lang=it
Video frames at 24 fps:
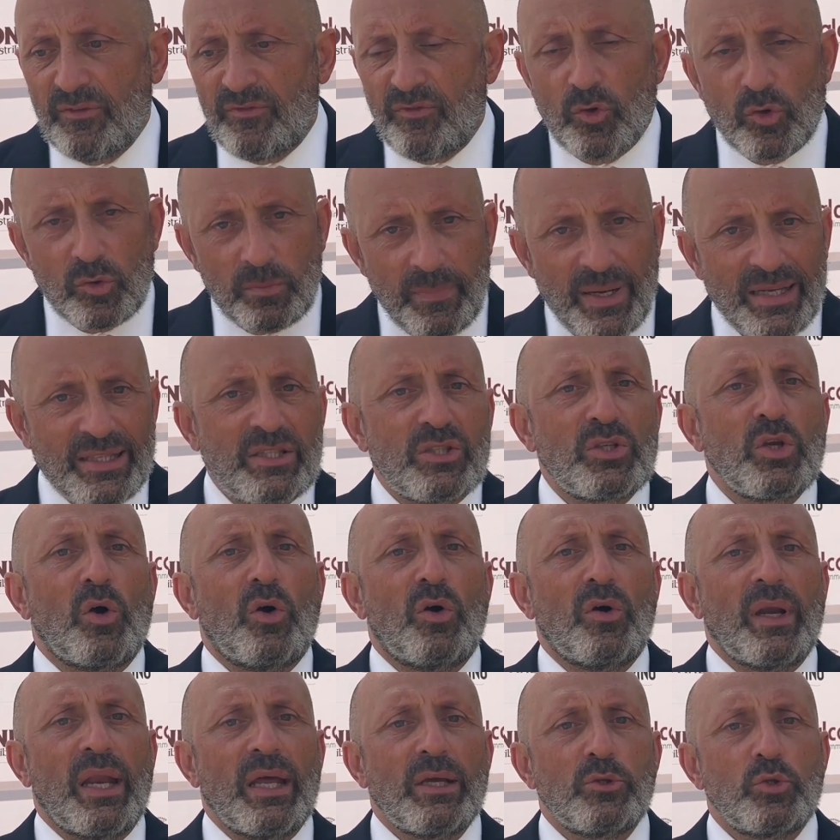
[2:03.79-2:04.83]

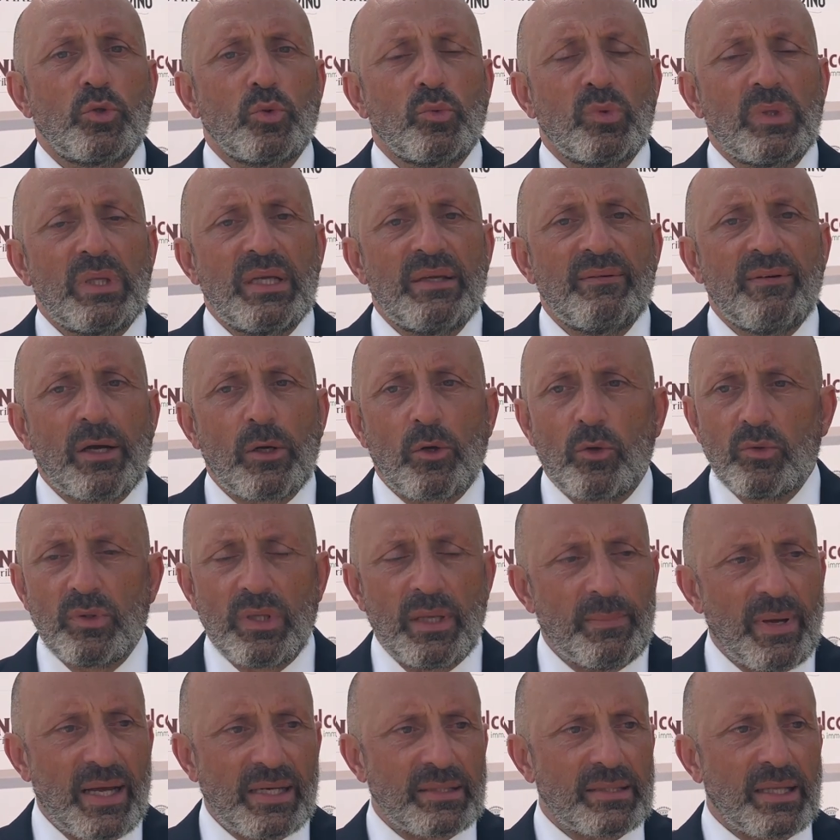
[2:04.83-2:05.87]
formazione aggiuntiva con
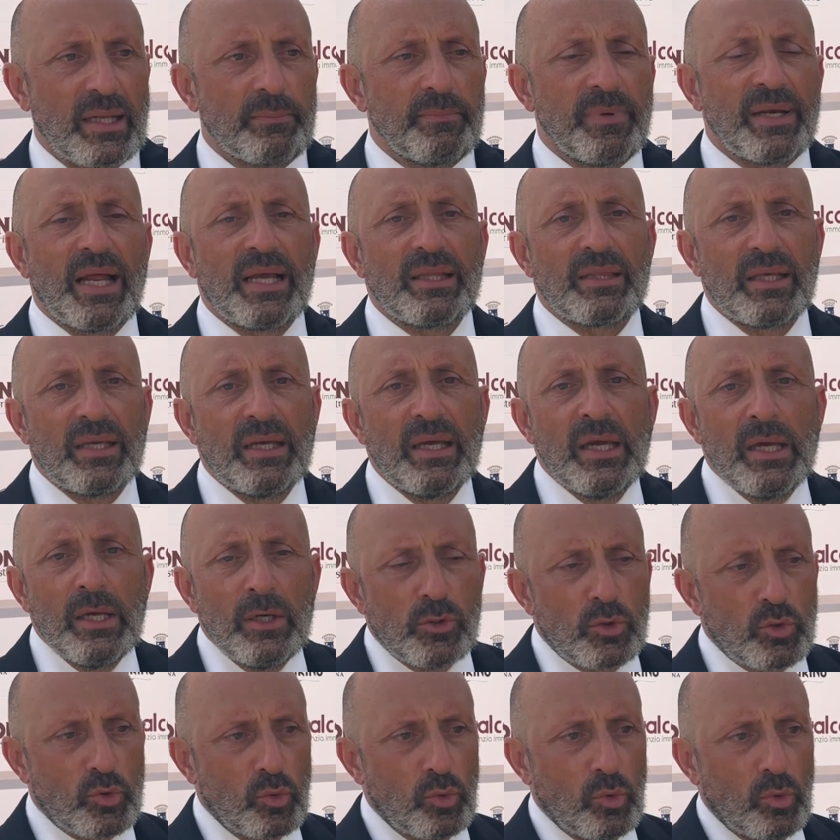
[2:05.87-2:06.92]
dei master mirati
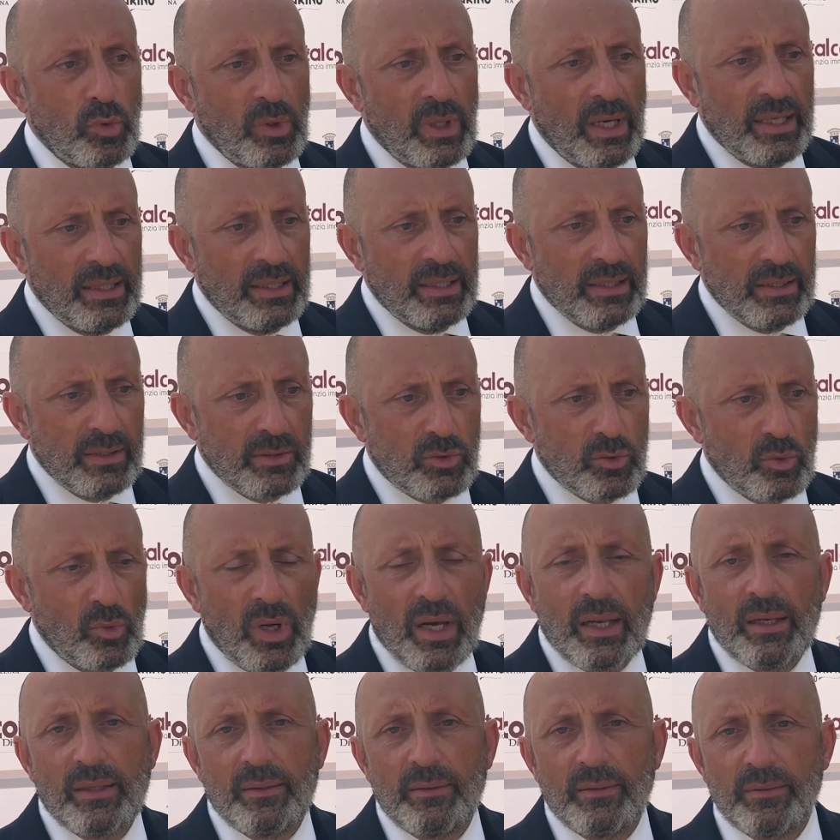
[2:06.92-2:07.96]
sul, eh,
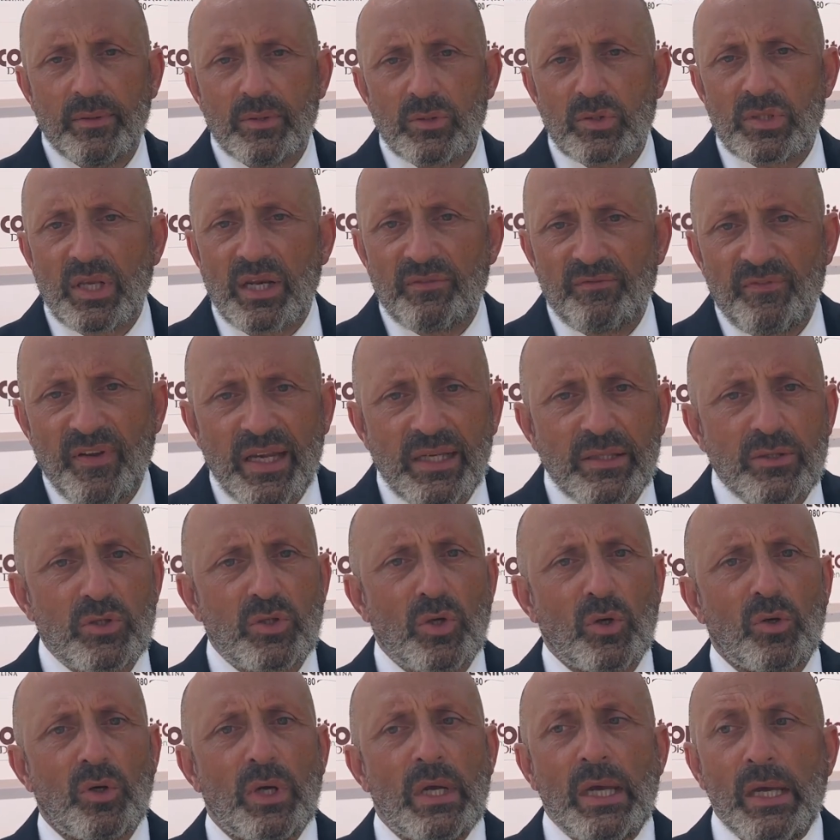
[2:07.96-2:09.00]
sul
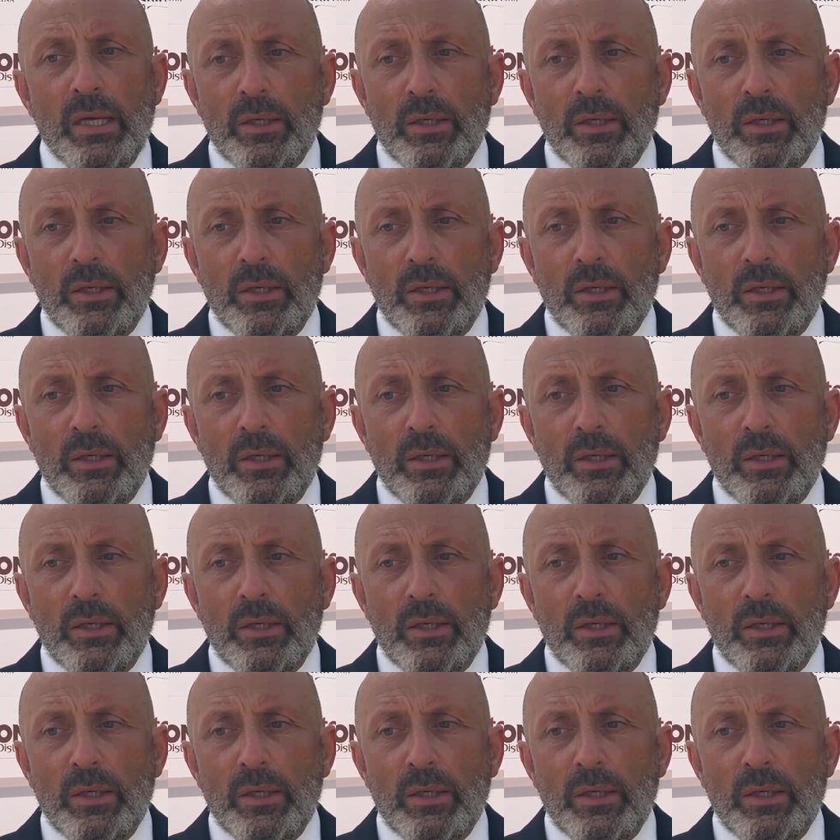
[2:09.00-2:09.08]
servizio,